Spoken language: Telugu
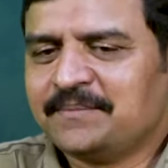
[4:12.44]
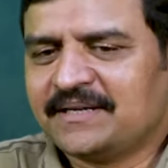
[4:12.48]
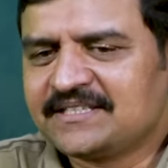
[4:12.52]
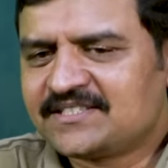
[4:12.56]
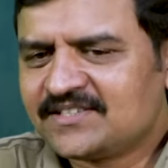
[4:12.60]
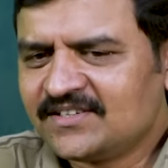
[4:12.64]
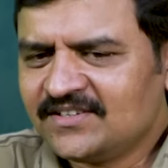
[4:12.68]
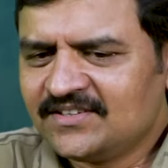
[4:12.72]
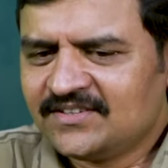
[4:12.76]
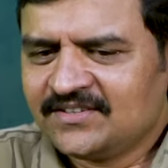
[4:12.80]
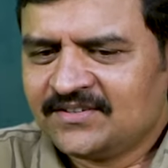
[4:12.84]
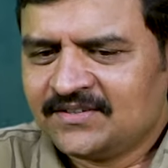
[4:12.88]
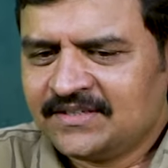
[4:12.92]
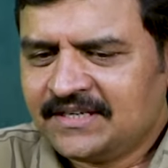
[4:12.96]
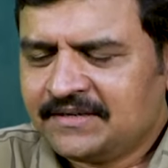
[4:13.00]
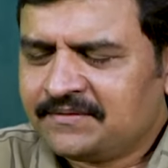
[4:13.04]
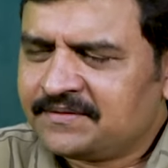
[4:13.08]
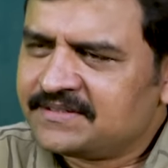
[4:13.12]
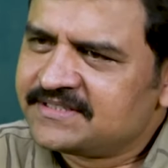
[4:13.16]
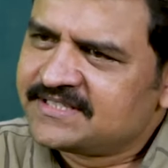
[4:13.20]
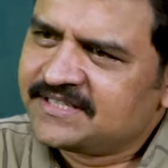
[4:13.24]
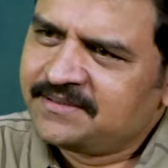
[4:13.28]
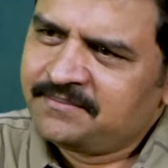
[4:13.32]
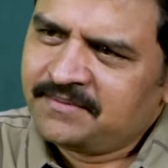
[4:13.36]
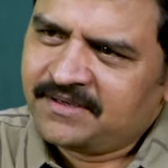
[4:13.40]
మధ్యలో
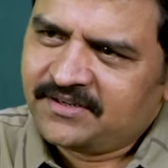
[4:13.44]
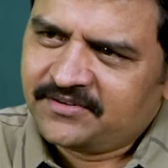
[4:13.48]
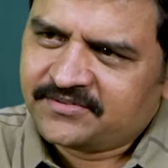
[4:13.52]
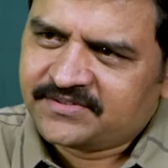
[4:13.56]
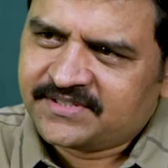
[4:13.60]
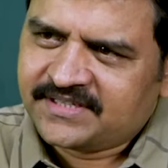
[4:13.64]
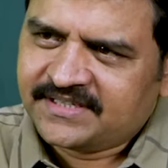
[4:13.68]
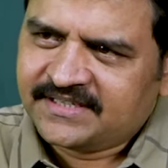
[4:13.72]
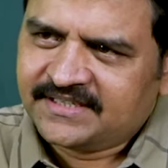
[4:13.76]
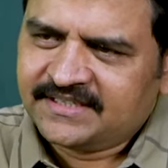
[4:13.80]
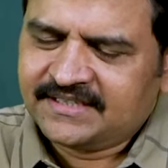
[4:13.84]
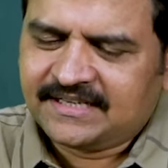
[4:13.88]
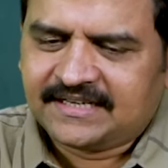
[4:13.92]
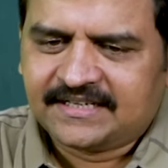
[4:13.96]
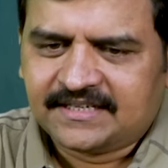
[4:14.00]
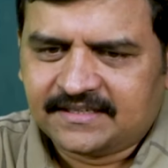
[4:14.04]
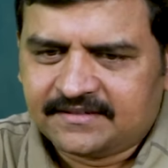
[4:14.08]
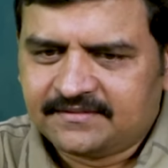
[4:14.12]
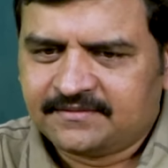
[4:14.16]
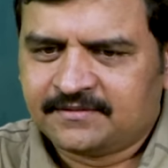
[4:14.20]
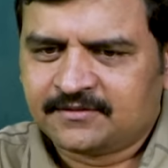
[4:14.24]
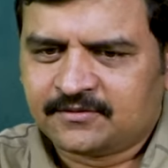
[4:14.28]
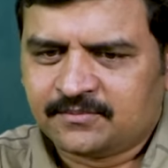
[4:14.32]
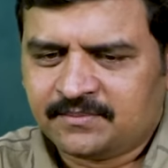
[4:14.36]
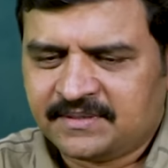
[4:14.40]
ఏమైనా సినిమాలు వచ్చాయండి అంటే
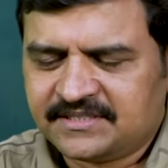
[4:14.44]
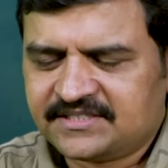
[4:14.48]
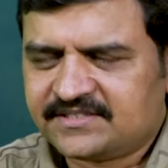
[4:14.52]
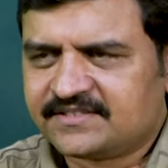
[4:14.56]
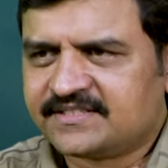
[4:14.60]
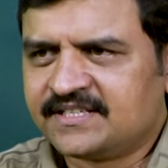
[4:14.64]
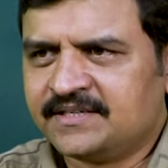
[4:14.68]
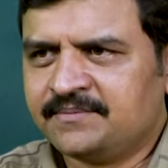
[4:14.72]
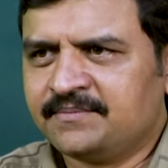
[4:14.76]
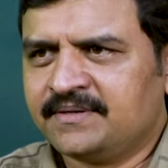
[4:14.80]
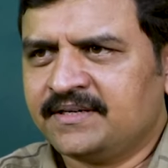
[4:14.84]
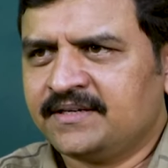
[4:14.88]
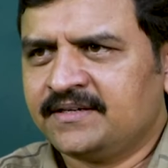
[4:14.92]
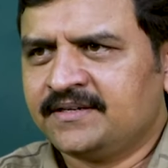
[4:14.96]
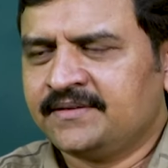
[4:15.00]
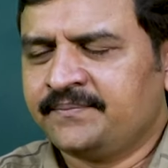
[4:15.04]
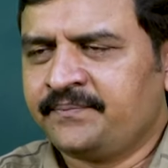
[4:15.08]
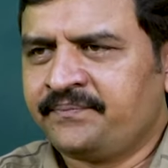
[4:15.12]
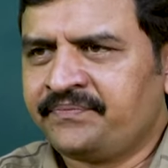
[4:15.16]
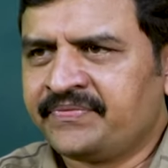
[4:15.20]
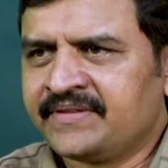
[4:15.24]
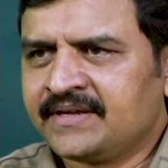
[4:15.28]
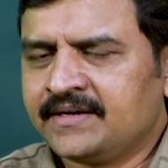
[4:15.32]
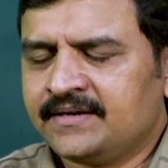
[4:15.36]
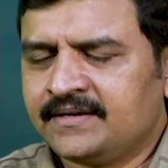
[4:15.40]
ఒక మంచి సినిమా
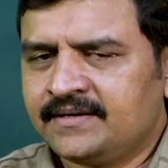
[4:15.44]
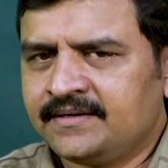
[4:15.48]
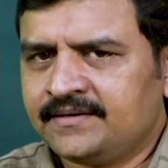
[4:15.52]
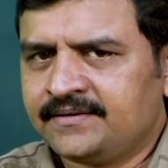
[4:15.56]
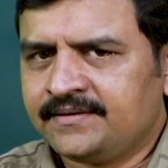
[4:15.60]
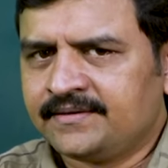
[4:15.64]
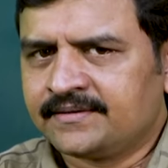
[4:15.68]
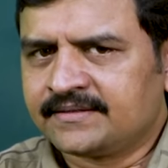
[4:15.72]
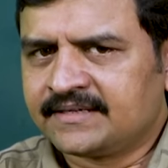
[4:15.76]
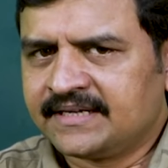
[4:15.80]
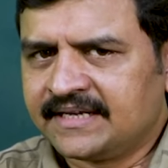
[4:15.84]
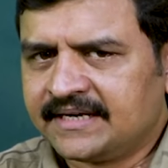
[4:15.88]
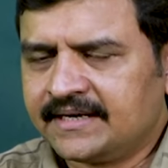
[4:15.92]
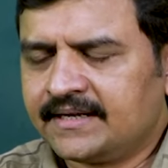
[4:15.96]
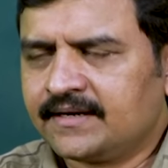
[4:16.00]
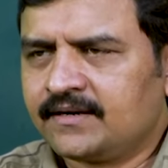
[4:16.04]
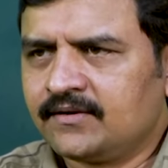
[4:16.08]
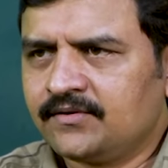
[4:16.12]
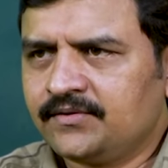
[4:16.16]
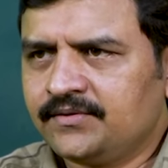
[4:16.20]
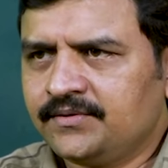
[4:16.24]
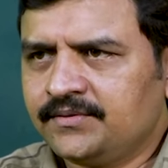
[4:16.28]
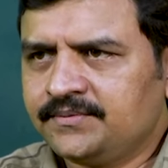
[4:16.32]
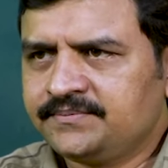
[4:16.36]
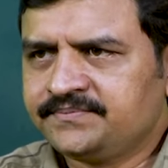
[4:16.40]

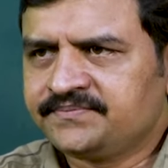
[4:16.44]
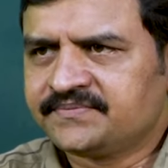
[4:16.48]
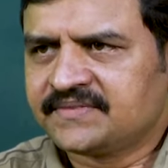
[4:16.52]
కెరియర్లో